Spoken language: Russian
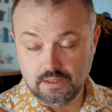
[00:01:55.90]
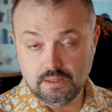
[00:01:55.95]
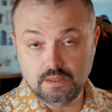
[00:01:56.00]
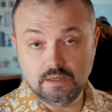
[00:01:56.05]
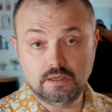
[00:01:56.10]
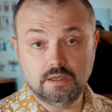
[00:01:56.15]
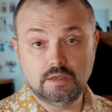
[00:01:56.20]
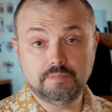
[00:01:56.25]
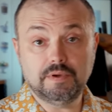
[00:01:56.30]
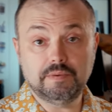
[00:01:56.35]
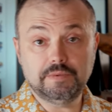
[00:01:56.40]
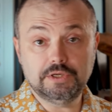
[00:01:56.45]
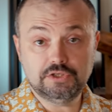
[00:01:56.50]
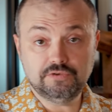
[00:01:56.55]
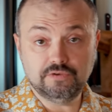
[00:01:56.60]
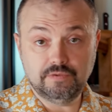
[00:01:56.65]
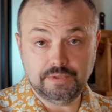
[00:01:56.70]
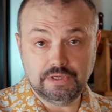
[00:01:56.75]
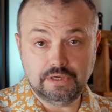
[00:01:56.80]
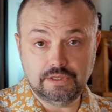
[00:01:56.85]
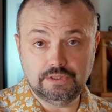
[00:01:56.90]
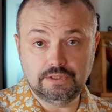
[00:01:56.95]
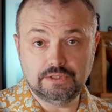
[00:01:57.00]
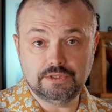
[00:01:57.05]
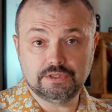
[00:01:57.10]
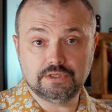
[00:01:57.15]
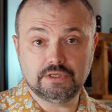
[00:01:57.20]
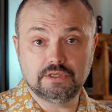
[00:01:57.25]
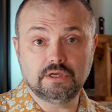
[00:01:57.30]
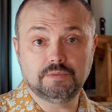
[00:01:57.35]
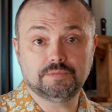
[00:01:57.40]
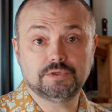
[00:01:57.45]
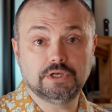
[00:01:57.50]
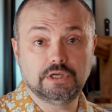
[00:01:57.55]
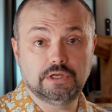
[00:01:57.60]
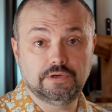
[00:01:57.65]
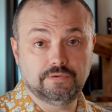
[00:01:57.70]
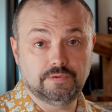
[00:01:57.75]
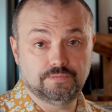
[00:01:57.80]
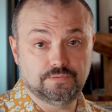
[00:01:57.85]
Э, и помешивая периодически,
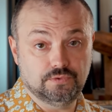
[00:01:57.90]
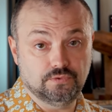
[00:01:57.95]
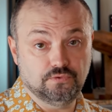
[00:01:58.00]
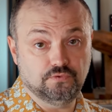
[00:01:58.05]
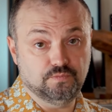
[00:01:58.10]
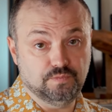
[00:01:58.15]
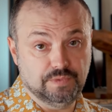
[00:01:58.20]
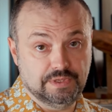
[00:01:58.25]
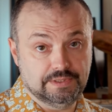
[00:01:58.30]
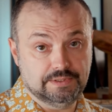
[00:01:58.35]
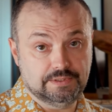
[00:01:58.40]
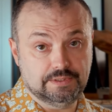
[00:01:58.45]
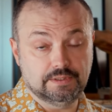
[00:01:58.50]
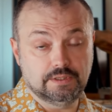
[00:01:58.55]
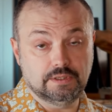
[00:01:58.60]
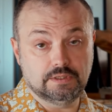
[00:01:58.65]
обжариваем все вместе,